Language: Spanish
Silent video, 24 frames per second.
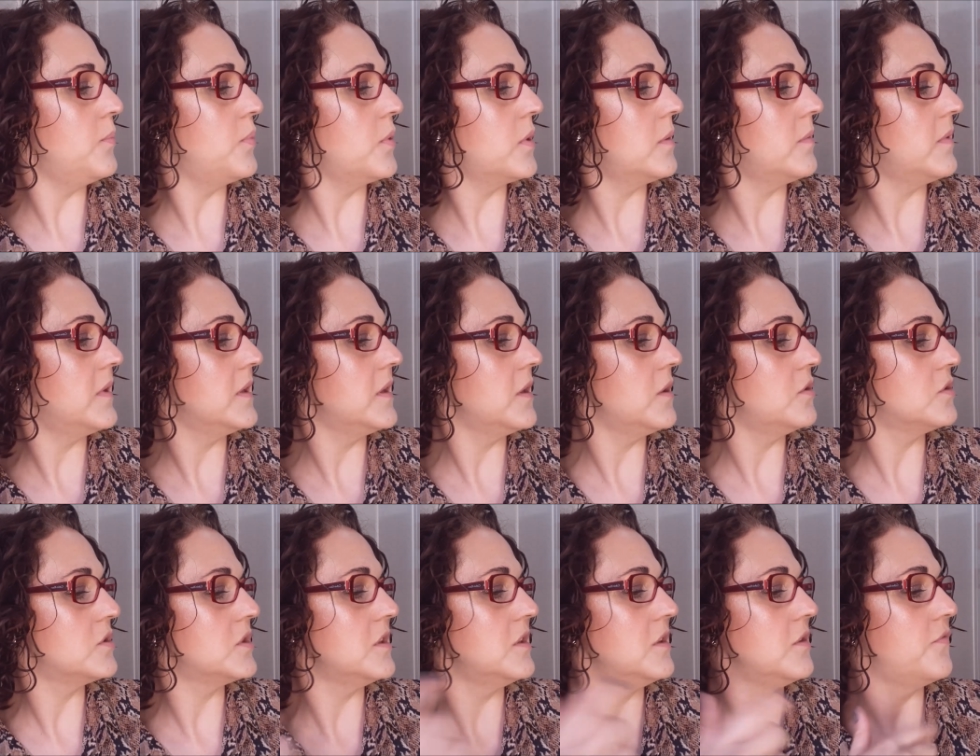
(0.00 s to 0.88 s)

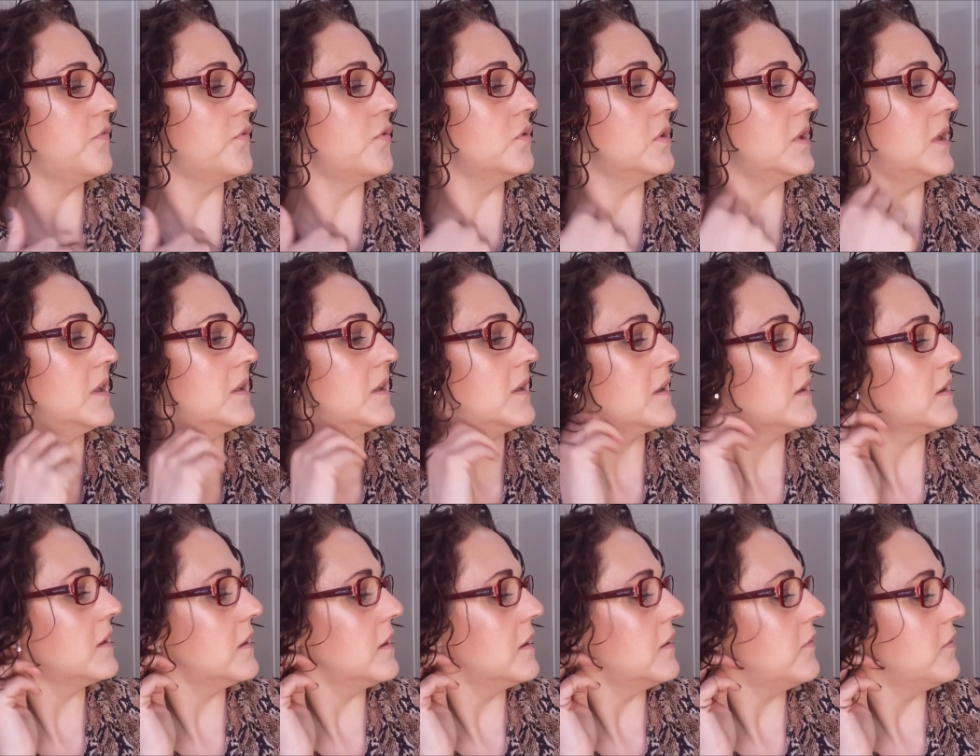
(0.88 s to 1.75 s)
pruébatelos y disfruta,
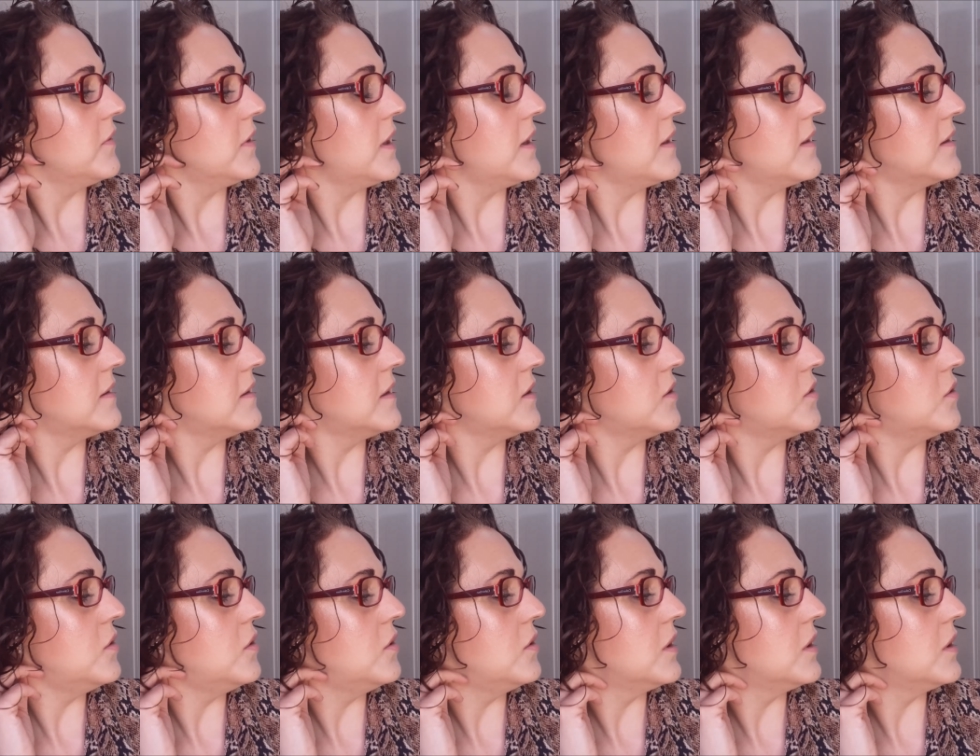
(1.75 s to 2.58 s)
quédate con